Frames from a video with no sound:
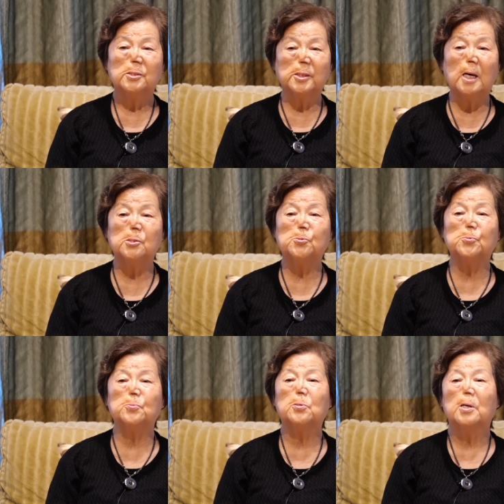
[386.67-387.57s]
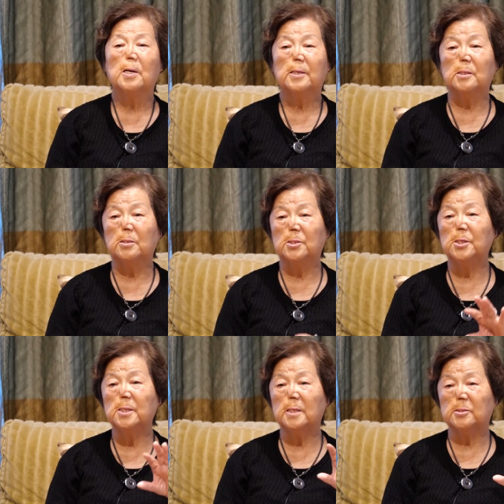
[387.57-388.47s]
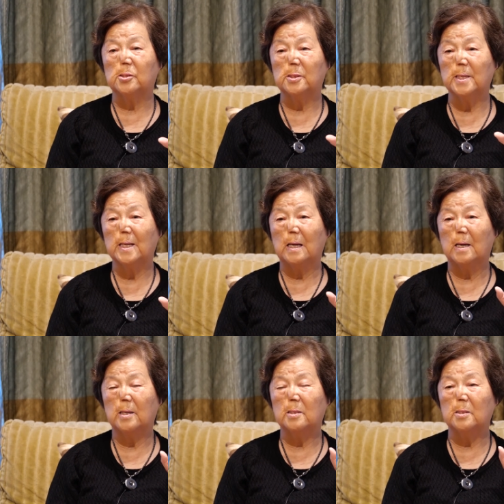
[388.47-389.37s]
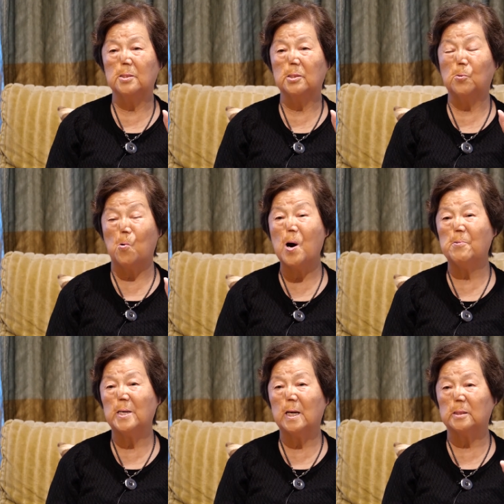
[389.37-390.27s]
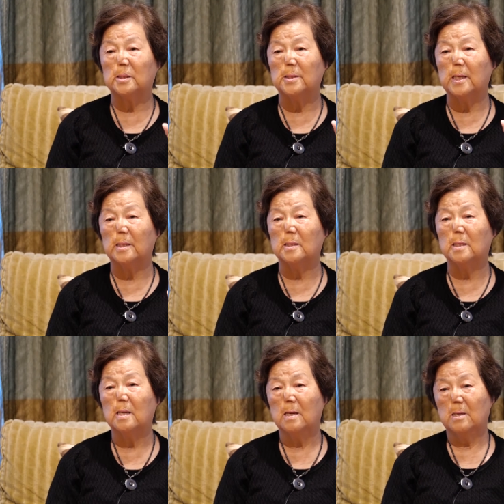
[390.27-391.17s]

자주 그 어린 그러니까 그 고아원 같은 데를